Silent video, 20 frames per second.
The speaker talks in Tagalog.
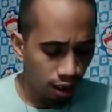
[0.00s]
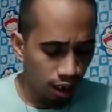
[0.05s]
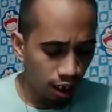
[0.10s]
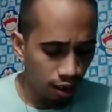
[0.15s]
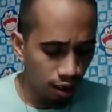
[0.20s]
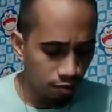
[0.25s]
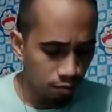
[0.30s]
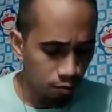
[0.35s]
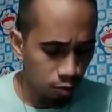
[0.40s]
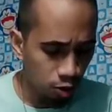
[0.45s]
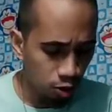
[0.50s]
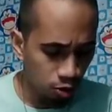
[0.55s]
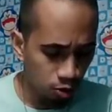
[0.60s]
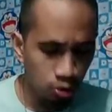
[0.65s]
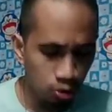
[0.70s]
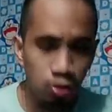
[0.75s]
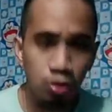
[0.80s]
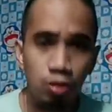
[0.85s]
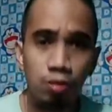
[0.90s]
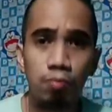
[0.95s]
uh, first
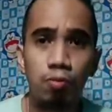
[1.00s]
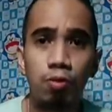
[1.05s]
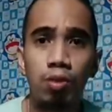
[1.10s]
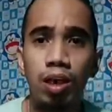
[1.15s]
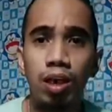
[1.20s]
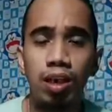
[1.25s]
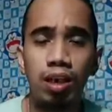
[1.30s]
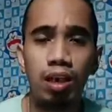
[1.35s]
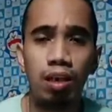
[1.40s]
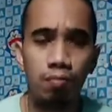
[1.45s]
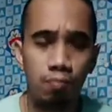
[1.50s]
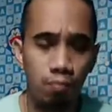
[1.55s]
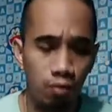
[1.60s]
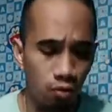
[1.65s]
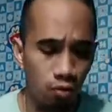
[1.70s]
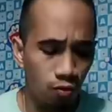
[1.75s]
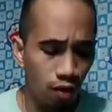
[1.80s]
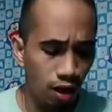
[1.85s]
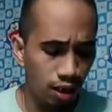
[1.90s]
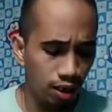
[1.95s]
choice ko po ulit
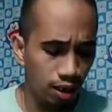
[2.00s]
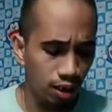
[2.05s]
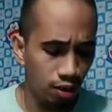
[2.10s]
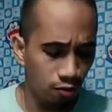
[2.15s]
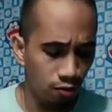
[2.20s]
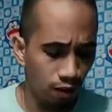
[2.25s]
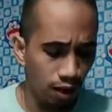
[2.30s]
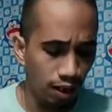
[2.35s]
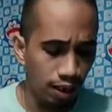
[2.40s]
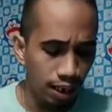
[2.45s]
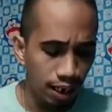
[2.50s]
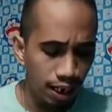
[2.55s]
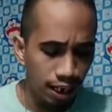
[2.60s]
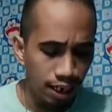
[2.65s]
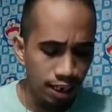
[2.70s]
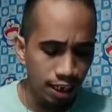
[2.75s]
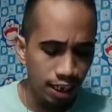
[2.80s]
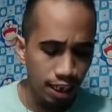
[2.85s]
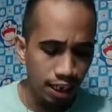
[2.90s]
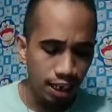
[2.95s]
number 1 and
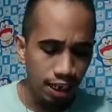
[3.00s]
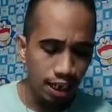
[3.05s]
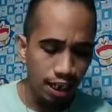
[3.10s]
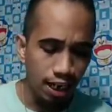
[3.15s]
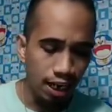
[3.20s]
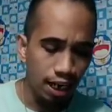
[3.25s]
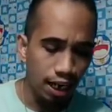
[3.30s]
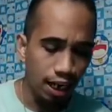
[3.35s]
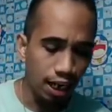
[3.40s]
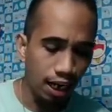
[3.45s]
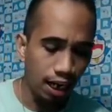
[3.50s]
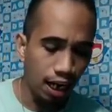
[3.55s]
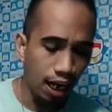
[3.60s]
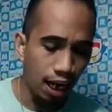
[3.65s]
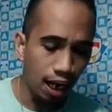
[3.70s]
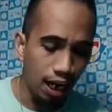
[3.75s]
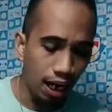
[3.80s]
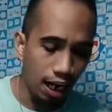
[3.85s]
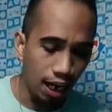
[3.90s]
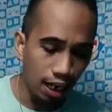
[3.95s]
1A
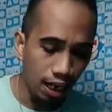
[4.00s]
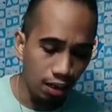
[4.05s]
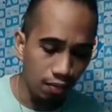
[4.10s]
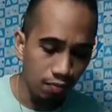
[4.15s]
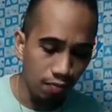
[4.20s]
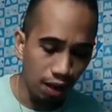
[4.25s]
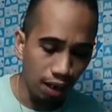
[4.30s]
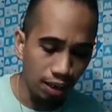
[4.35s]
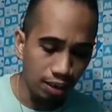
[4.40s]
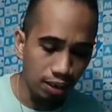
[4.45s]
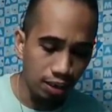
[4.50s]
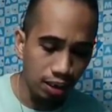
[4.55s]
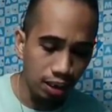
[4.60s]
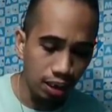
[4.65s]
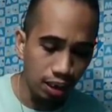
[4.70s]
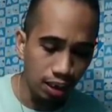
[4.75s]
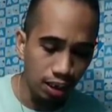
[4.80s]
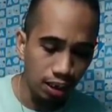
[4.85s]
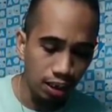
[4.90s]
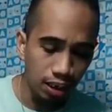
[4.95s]
Kaka and
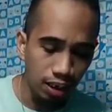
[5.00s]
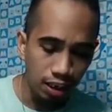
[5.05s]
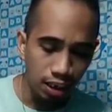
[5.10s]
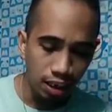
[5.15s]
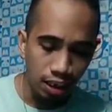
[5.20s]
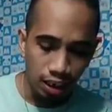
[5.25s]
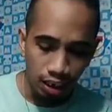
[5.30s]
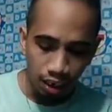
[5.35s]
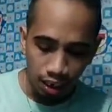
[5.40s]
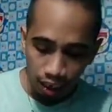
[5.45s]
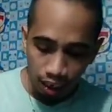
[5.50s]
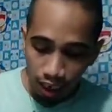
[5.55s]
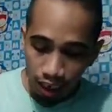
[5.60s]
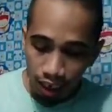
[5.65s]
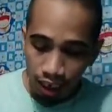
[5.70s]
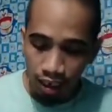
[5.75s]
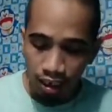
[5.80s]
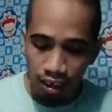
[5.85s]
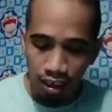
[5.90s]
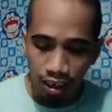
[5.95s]
Bachi
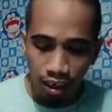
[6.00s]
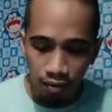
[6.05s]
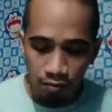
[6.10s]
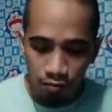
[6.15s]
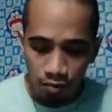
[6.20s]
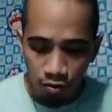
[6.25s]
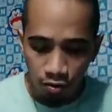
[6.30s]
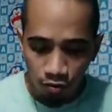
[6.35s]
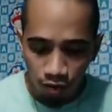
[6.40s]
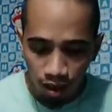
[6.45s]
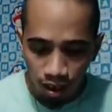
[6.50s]
and number